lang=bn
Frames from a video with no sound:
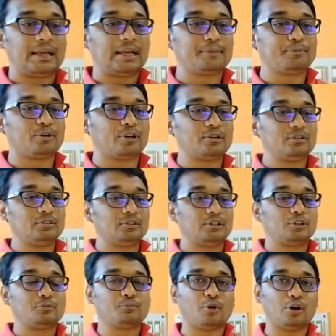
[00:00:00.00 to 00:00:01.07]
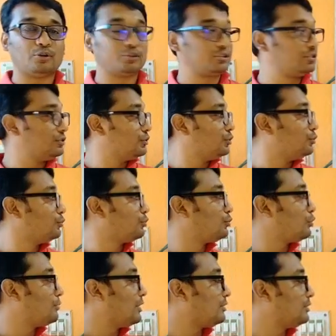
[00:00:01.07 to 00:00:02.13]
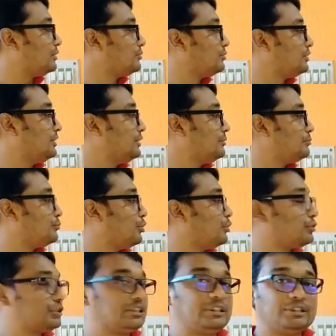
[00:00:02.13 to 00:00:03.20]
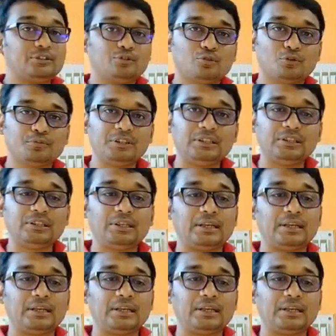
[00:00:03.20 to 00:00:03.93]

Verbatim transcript: এরপর বয়স উত্তর ভারতের নদী বয়সে নবীন